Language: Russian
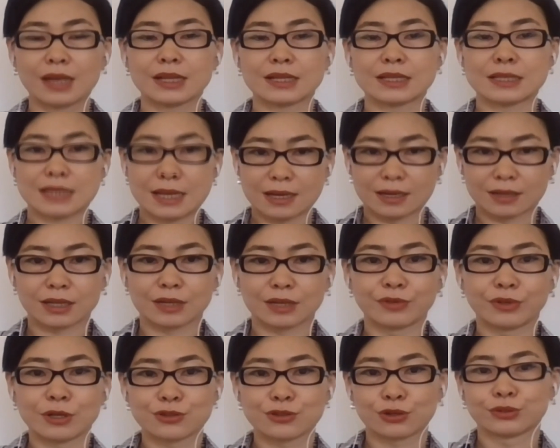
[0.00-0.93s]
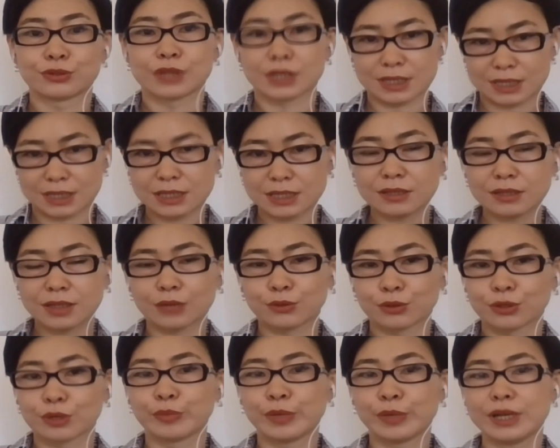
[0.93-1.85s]
тех революционных сил,
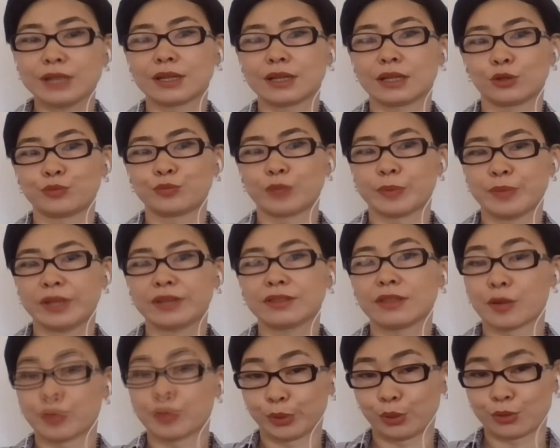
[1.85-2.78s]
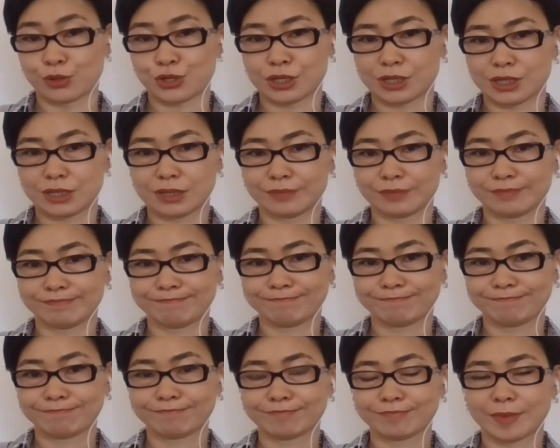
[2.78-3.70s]
которые были на тот момент на площади.
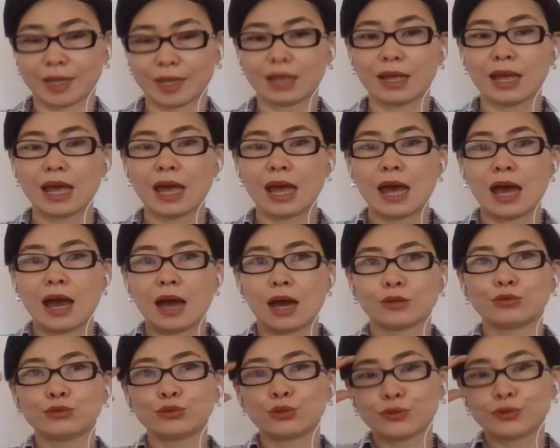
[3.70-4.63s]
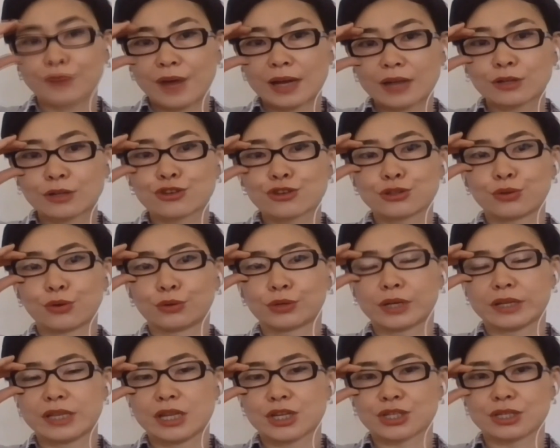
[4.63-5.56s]
Да? Ну, тот факт, что,
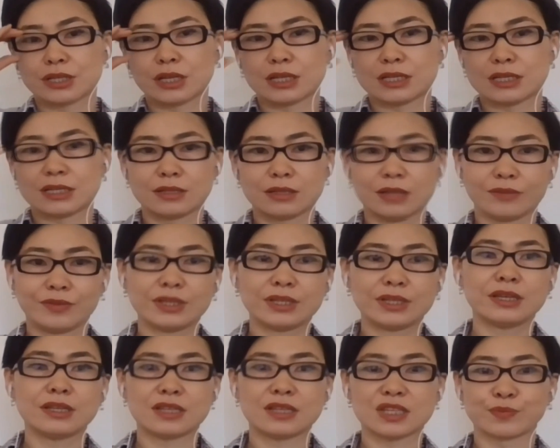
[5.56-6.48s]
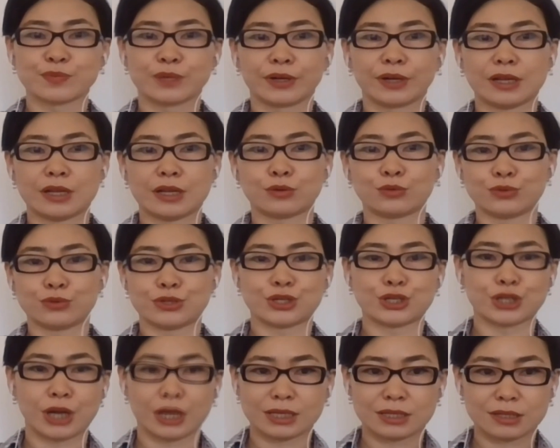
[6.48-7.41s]
конечно, силовики не смогли
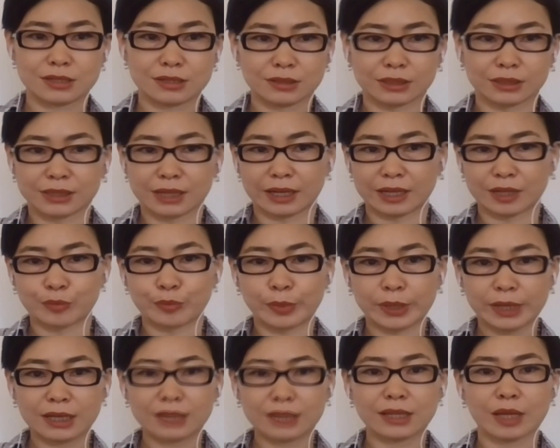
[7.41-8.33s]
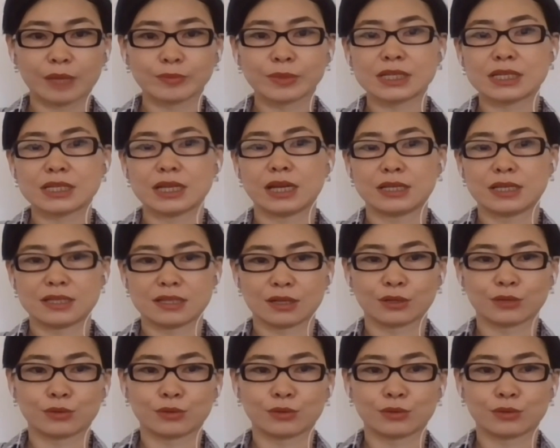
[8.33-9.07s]
удержать ДКНБ, там, где они